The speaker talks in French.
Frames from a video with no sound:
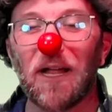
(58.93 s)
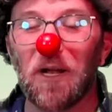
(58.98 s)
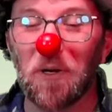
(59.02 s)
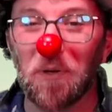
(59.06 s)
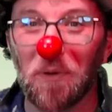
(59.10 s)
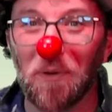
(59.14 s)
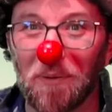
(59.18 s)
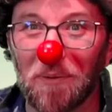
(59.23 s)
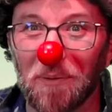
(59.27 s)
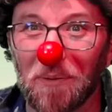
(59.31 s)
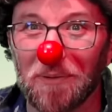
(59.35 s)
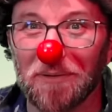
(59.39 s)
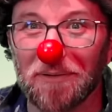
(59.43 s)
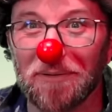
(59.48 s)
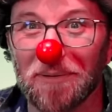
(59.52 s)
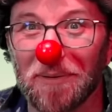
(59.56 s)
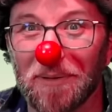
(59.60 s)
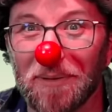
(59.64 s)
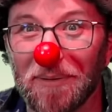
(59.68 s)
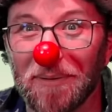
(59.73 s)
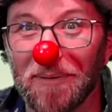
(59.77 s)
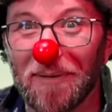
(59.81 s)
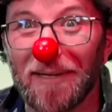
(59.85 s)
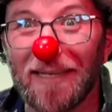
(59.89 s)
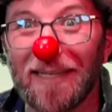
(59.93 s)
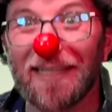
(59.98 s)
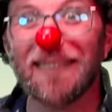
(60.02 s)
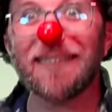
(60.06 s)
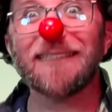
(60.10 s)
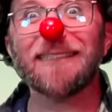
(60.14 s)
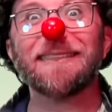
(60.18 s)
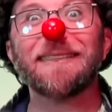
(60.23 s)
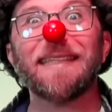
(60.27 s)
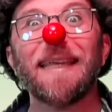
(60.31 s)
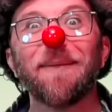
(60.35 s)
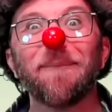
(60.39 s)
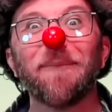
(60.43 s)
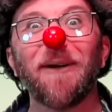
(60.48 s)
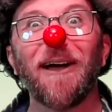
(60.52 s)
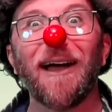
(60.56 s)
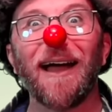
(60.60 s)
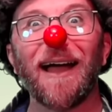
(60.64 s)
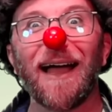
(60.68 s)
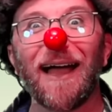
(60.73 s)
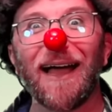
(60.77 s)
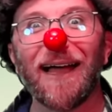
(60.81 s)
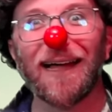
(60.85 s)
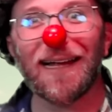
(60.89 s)
Le contenu, c'est moi
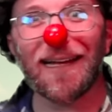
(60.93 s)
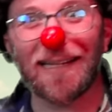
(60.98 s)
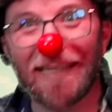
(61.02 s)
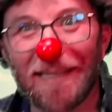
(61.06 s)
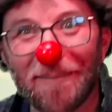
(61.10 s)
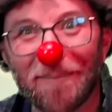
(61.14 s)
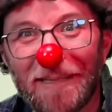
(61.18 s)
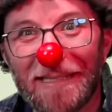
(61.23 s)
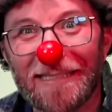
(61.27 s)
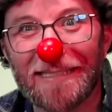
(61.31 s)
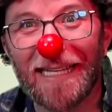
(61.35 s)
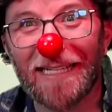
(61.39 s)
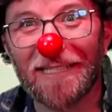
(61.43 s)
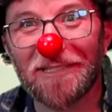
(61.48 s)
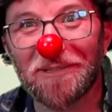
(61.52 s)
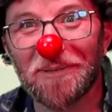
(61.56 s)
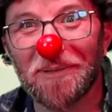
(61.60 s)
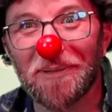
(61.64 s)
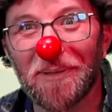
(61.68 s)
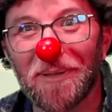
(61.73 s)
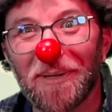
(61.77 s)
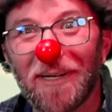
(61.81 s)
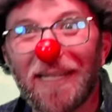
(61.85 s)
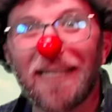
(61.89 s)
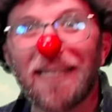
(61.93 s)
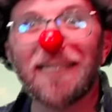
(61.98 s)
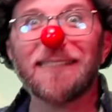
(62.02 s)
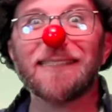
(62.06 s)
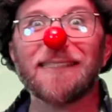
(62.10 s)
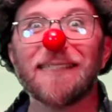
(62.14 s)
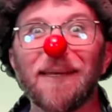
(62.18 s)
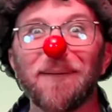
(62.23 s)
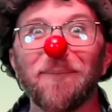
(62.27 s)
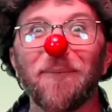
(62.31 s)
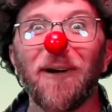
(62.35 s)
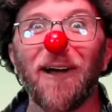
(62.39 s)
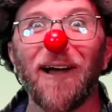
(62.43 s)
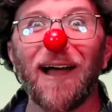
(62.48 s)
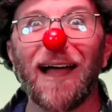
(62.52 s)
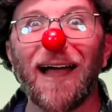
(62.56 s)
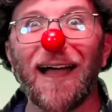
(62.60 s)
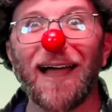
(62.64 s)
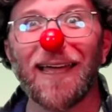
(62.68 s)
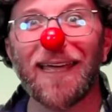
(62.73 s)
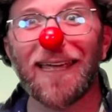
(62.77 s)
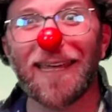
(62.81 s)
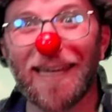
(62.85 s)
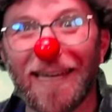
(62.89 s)
Les mises à jour, c'est moi
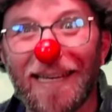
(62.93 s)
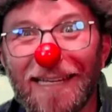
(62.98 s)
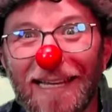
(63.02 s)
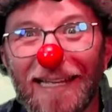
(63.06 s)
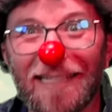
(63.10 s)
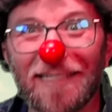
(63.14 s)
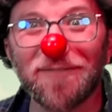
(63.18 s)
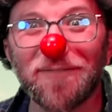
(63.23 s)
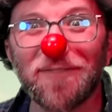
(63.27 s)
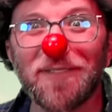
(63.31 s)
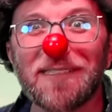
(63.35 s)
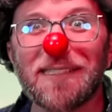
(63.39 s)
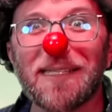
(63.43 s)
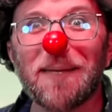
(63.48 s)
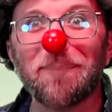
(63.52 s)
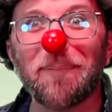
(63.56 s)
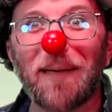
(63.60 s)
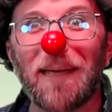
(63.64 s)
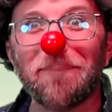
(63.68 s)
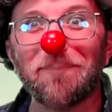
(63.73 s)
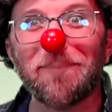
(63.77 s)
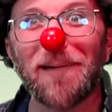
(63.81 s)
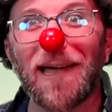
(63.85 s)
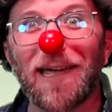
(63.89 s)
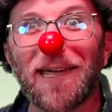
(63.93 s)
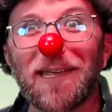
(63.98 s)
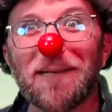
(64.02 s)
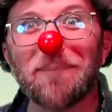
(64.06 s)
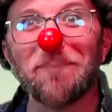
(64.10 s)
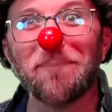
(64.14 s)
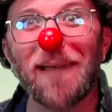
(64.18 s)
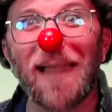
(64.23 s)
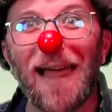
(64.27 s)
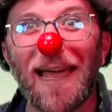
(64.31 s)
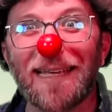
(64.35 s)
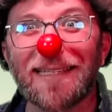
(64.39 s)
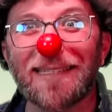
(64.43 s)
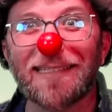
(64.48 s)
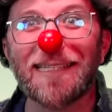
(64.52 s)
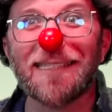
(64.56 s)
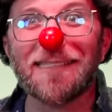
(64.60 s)
Et là, je vous ai préparé une blague qui est